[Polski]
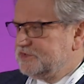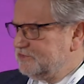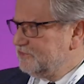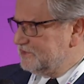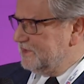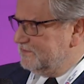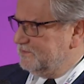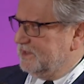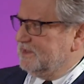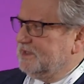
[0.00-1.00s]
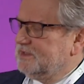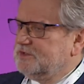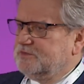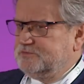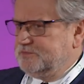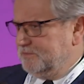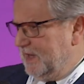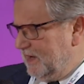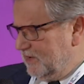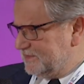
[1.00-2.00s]
różnie wybiera. No,
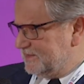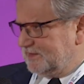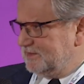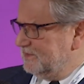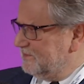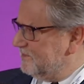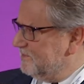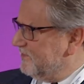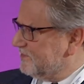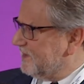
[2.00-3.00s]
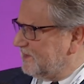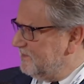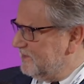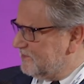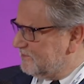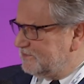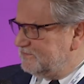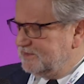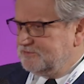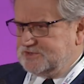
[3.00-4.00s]
ostatnio, chyba w ostatnim miesiącu,
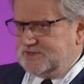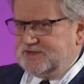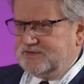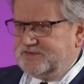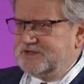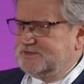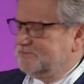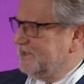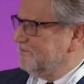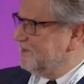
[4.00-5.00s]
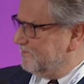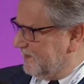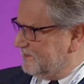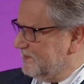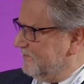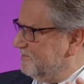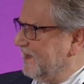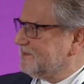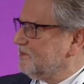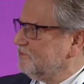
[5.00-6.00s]
dwie duże afery, prawda? nawet
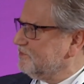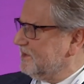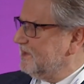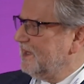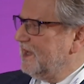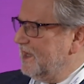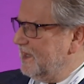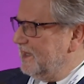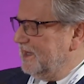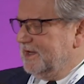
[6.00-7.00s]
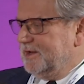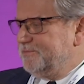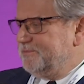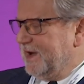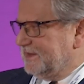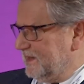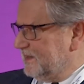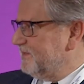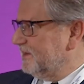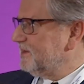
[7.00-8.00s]
bardzo duże E, tak
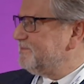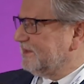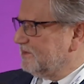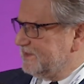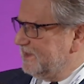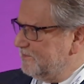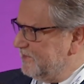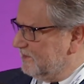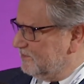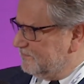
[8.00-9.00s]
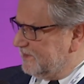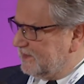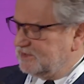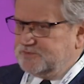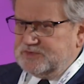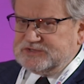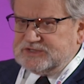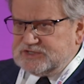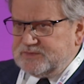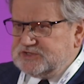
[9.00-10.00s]
zwanych patocelebrytów. Tak? No my
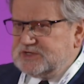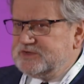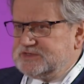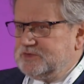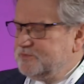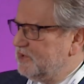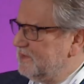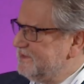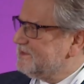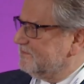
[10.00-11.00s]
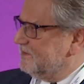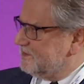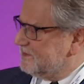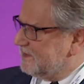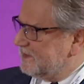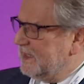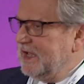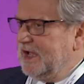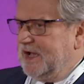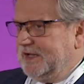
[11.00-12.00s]
przecież nie będziemy z nimi polemizować, tak?
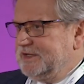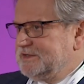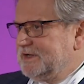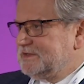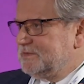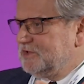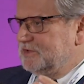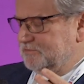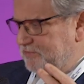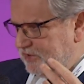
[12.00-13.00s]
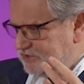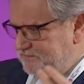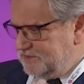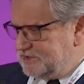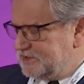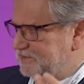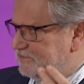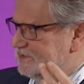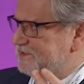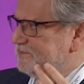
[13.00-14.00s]
ale zarazem no, oczywiście, że
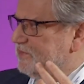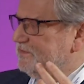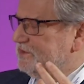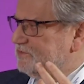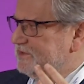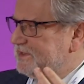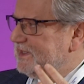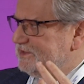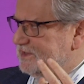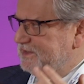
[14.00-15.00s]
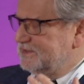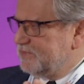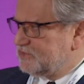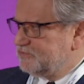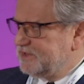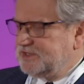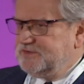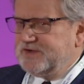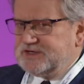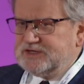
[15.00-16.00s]
wszyscy powinniśmy znaleźć taki sposób, taki
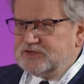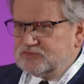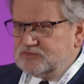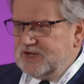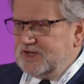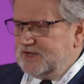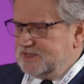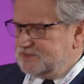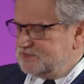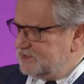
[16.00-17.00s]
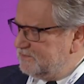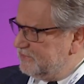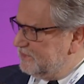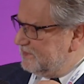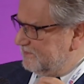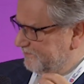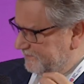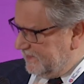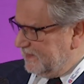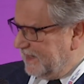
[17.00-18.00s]
wehikuł, żeby
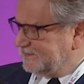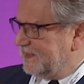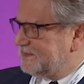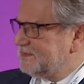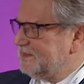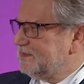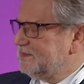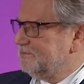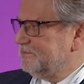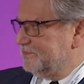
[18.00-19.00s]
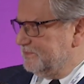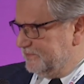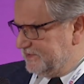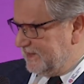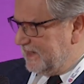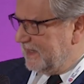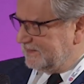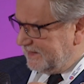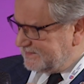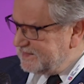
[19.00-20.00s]
atrakcyjny,
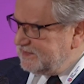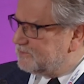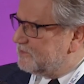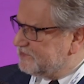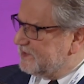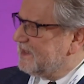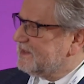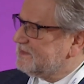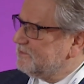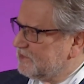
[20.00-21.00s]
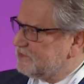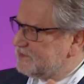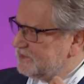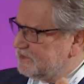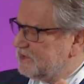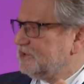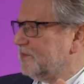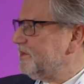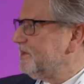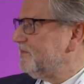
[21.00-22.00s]
atrakcyjnym przekazem dotrzeć do
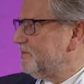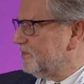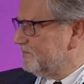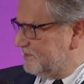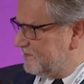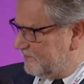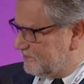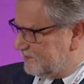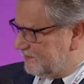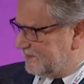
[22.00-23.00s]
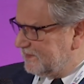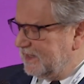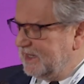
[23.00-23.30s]
dobrych wyborów zdrowotnych. Tak?